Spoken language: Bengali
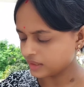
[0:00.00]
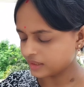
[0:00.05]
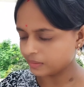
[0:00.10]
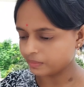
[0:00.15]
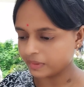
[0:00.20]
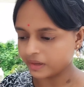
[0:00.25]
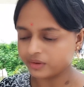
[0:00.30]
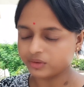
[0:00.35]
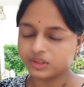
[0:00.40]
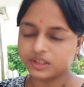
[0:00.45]
আর
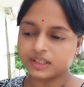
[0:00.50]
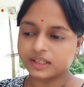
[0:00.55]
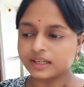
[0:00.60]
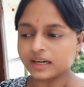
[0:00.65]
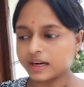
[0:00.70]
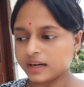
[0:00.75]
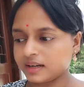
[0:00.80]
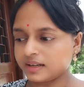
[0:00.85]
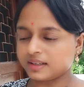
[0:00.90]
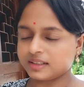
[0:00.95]
মা ওদিকে
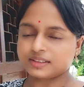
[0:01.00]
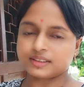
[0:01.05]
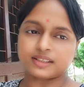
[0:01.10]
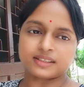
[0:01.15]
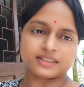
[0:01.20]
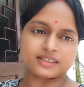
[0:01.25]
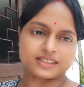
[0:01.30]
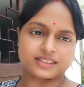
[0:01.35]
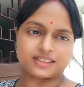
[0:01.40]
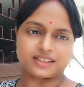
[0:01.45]
রান্নাটা
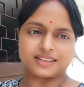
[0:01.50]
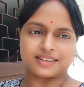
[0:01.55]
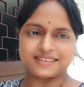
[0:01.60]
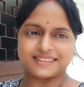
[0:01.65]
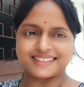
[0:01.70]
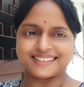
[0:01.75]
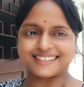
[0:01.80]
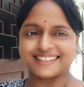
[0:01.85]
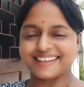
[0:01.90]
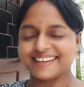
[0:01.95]
আজকে সেরে
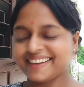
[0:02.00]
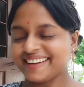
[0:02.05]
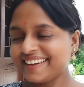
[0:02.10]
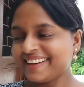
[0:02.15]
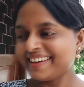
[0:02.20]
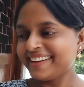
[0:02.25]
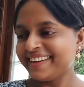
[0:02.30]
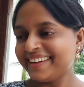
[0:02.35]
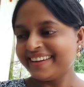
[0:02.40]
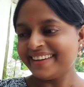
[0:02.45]
নিচ্ছে
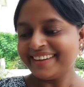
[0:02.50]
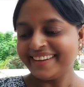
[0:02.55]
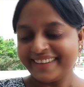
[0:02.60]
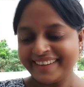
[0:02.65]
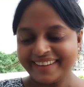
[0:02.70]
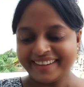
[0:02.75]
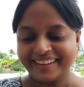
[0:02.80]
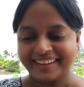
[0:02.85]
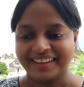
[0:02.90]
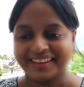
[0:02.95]

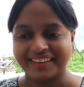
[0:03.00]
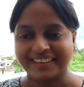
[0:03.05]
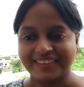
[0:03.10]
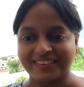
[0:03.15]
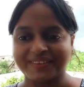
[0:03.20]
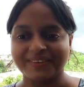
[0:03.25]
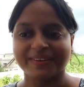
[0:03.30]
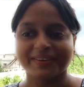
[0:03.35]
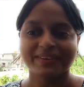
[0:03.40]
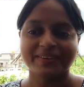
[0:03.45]

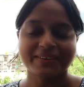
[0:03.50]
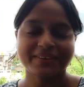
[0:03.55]
তো